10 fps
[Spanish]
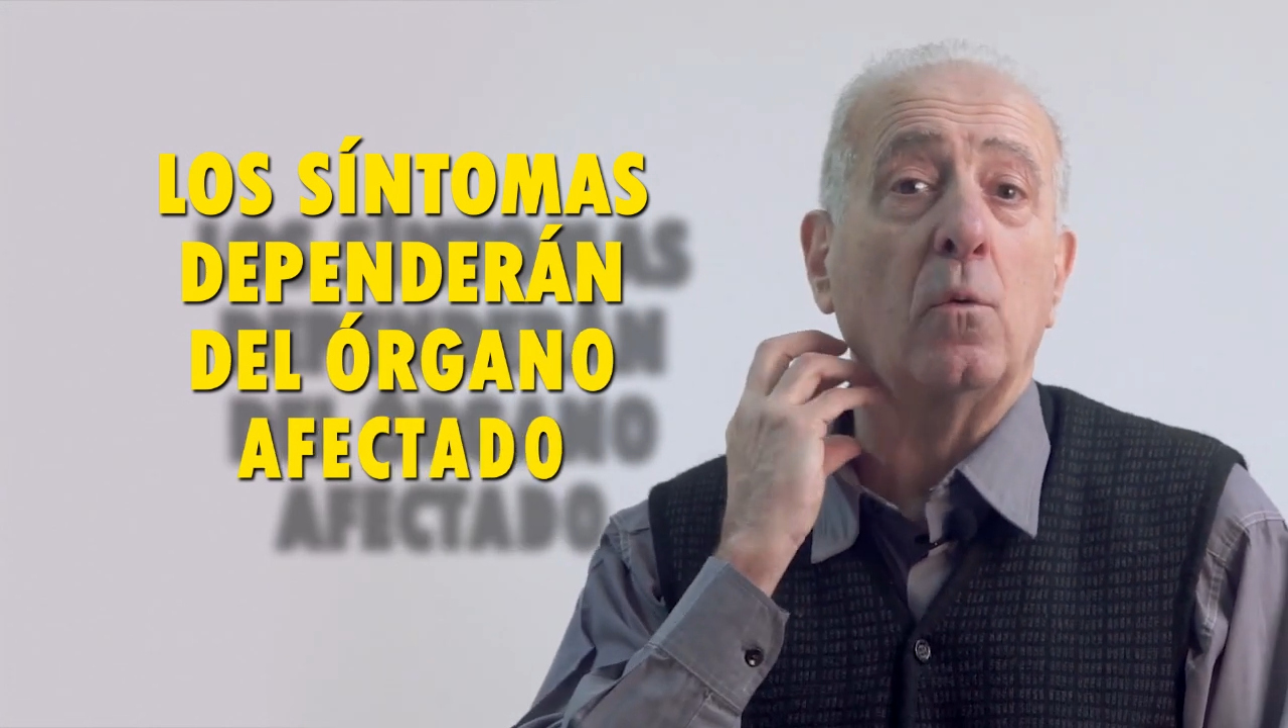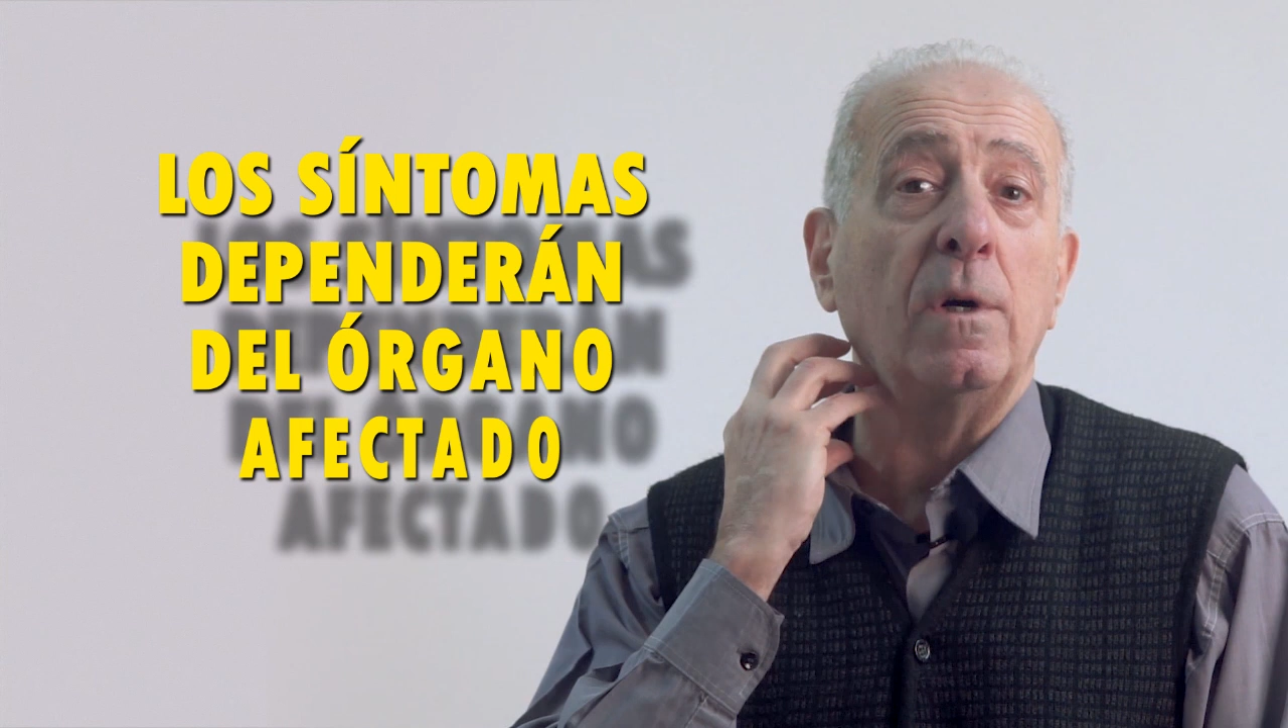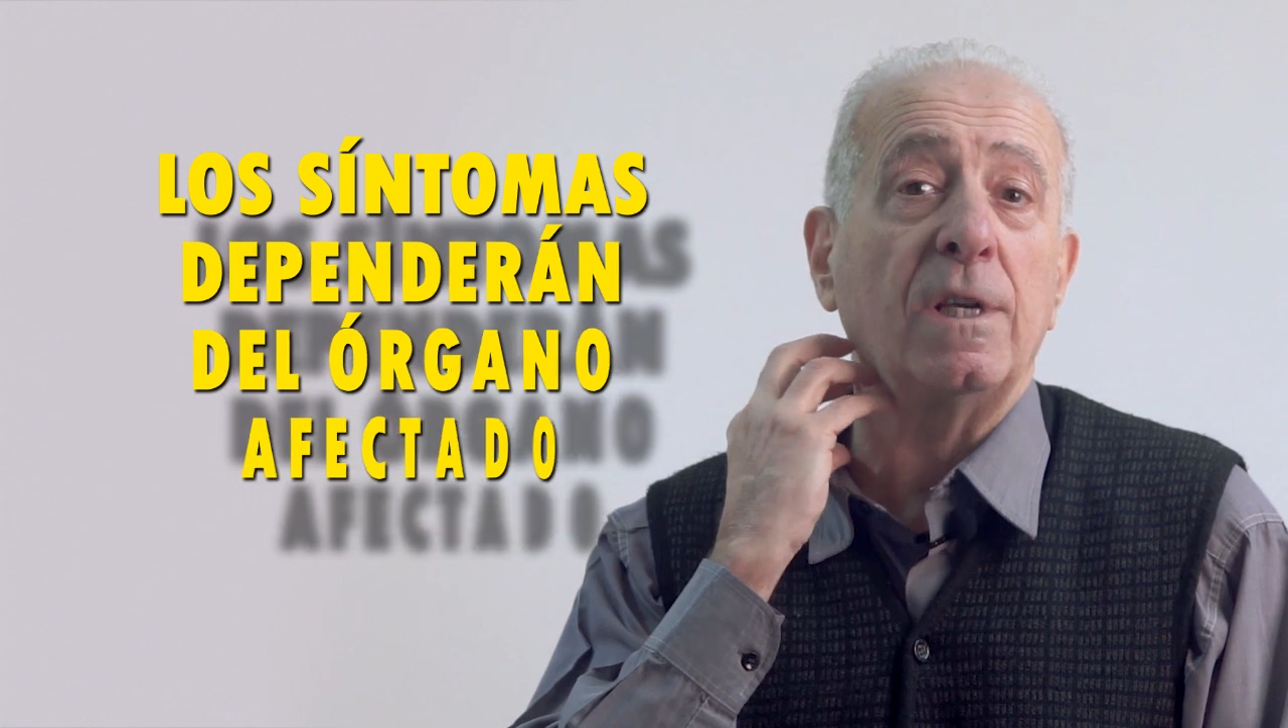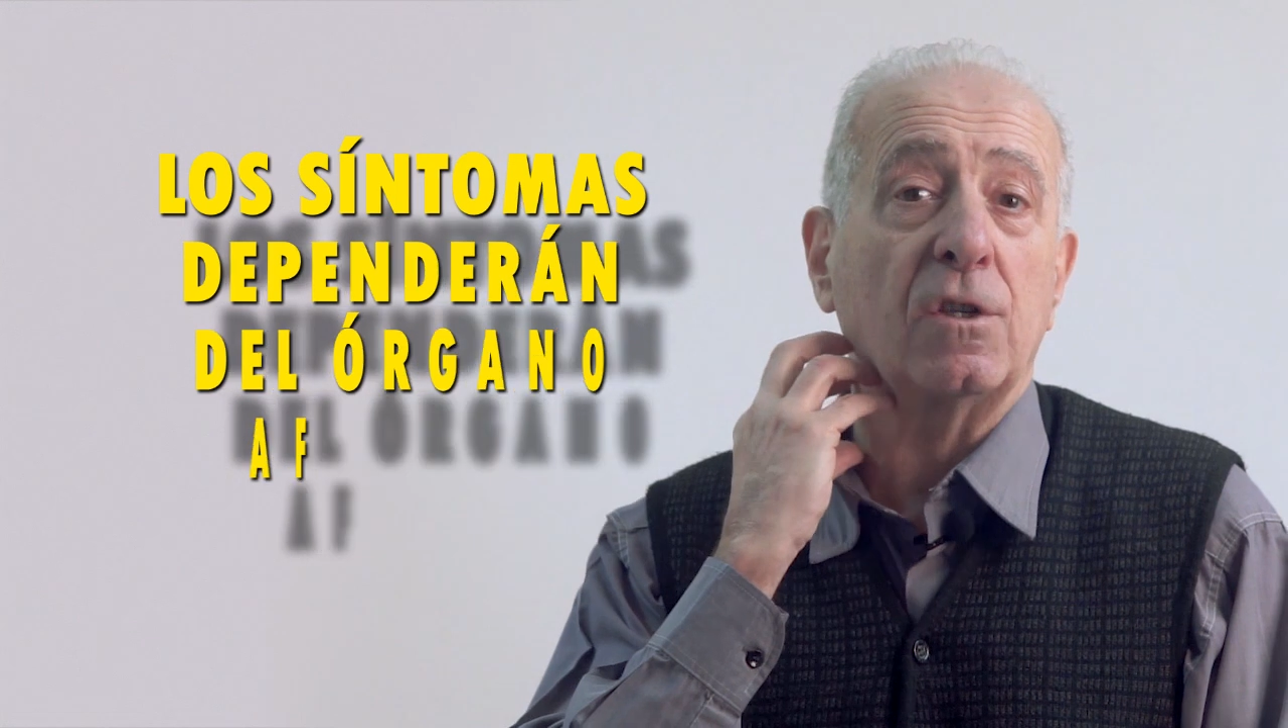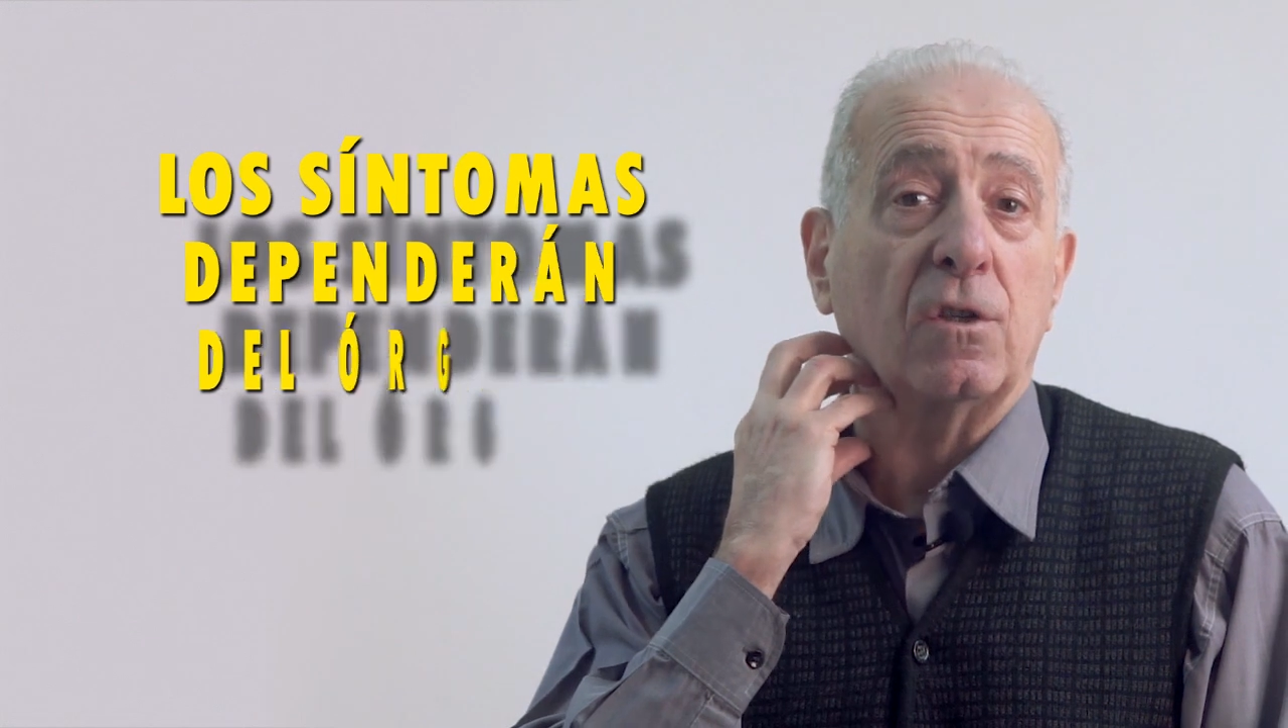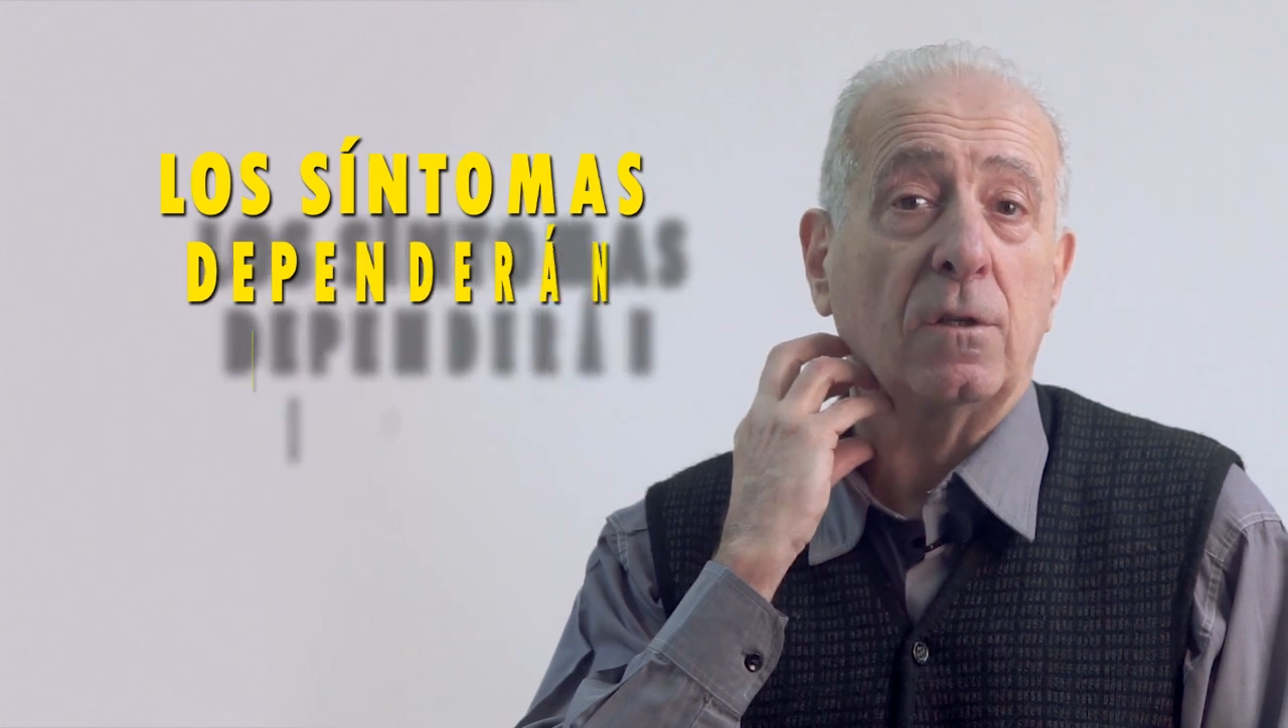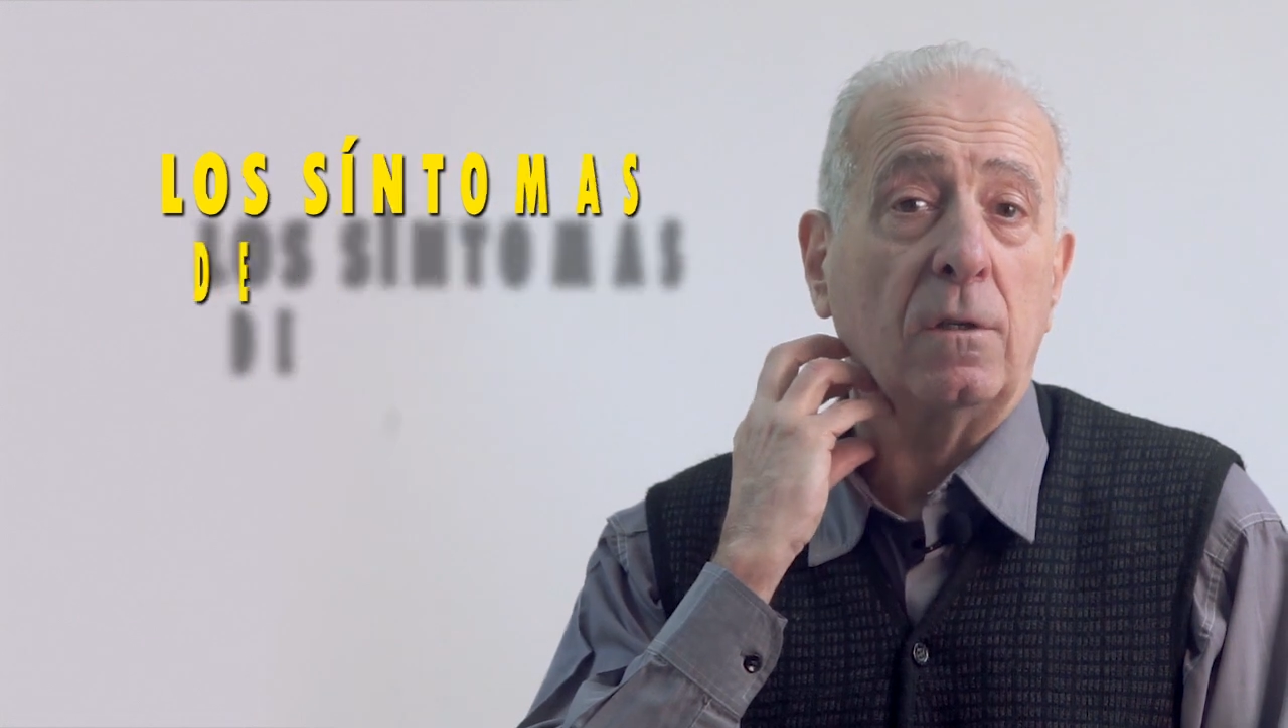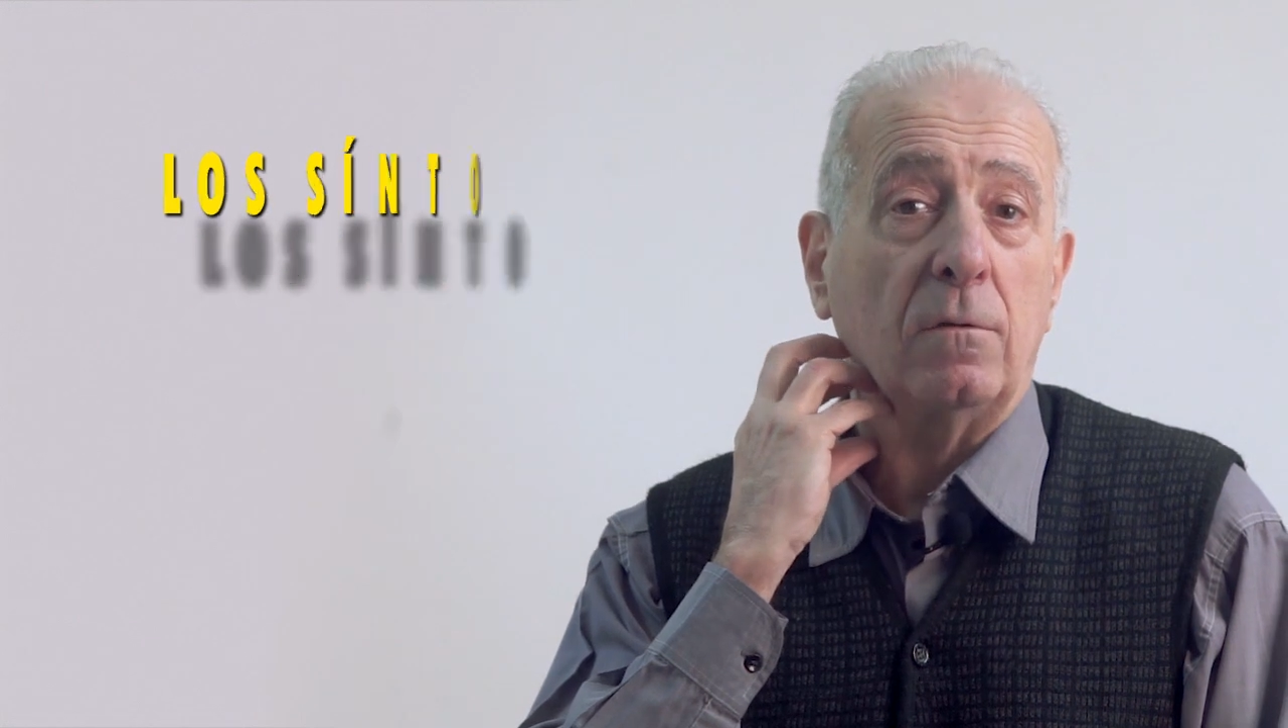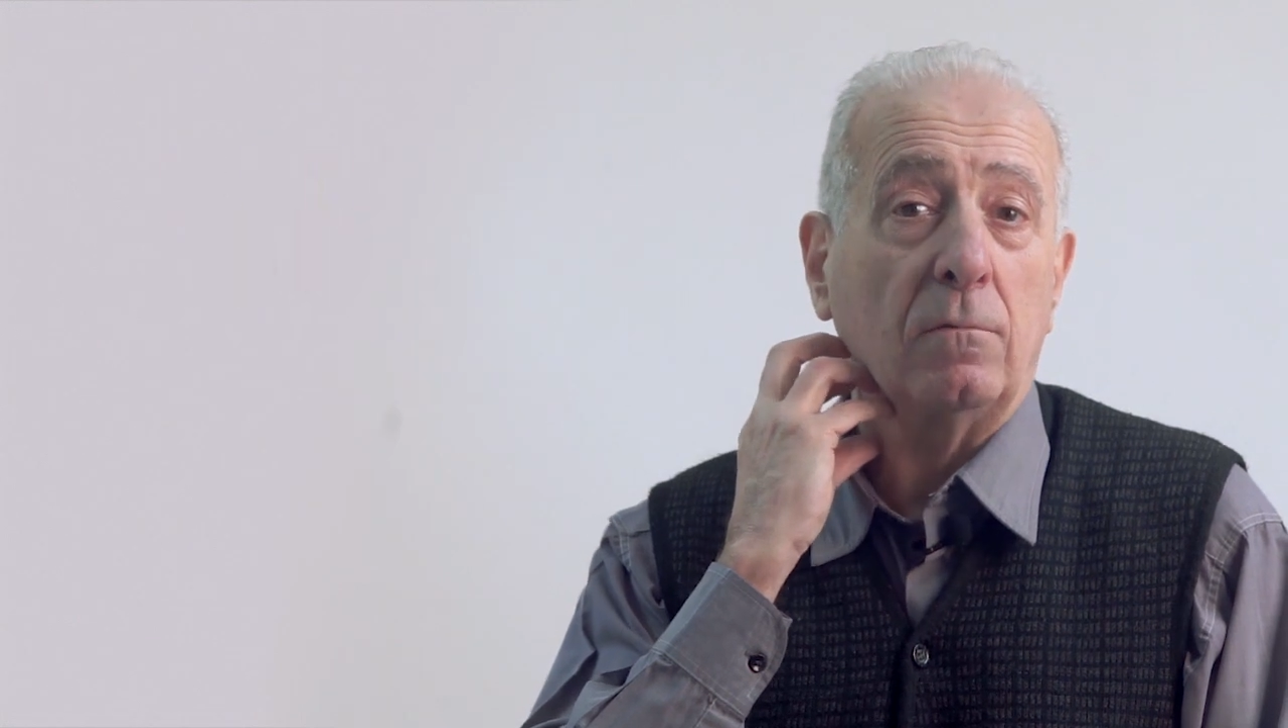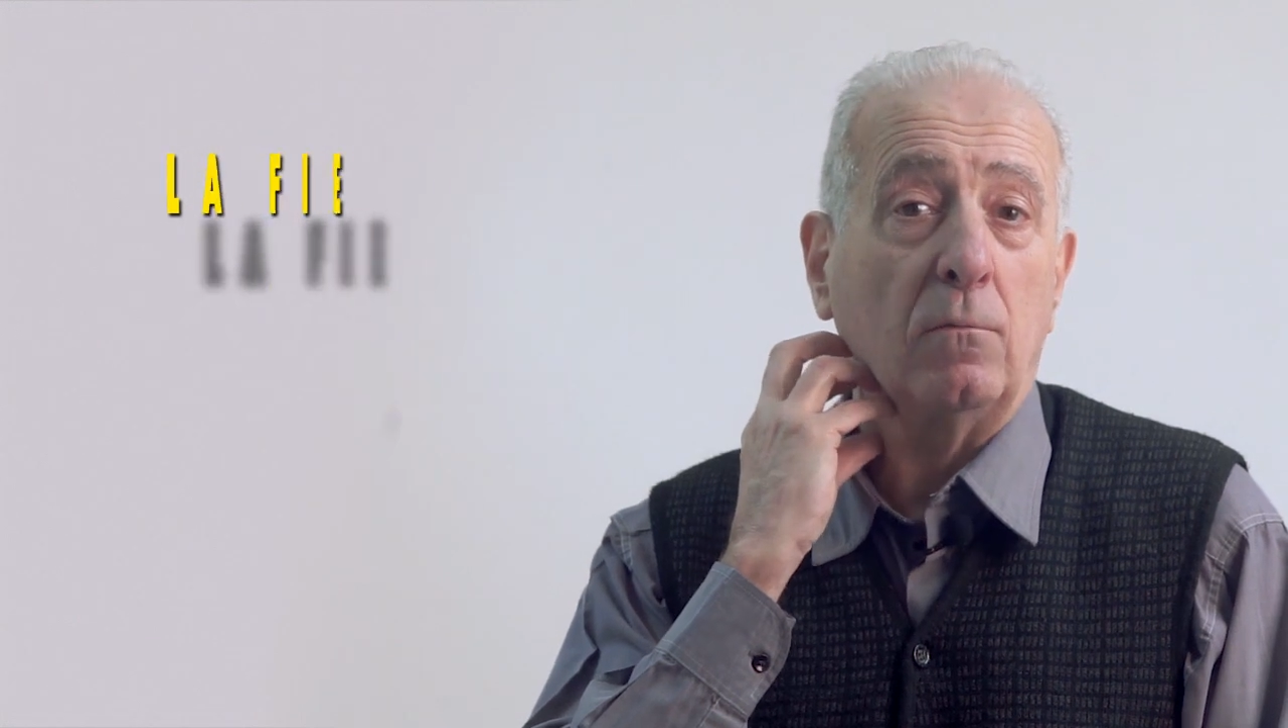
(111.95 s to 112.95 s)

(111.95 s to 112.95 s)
cuello,